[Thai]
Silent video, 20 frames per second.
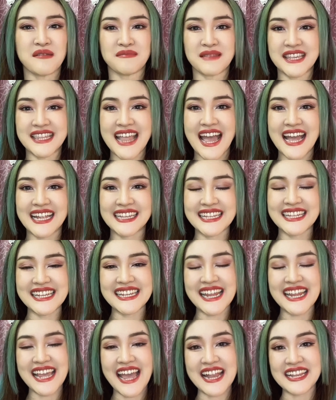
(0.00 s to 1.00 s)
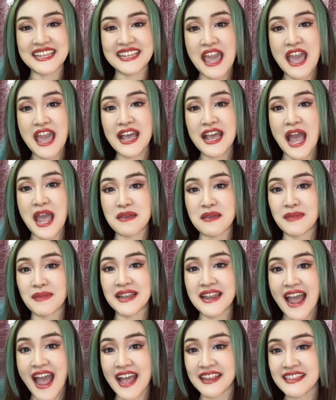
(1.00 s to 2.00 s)
มีหน้าที่ในการแก้ไขปั
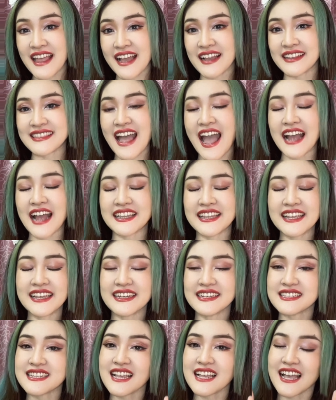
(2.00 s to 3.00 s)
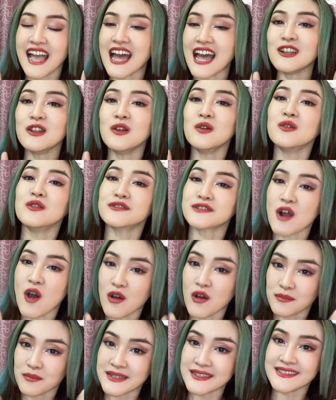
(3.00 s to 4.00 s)
ญหาต่างๆที่เกิดจากการลงรอ
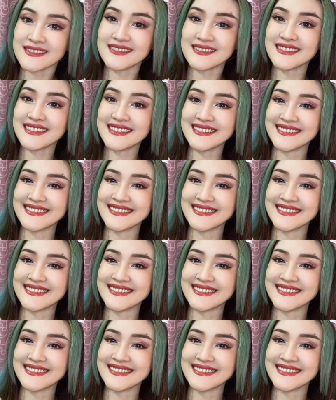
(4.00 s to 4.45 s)
งพื้น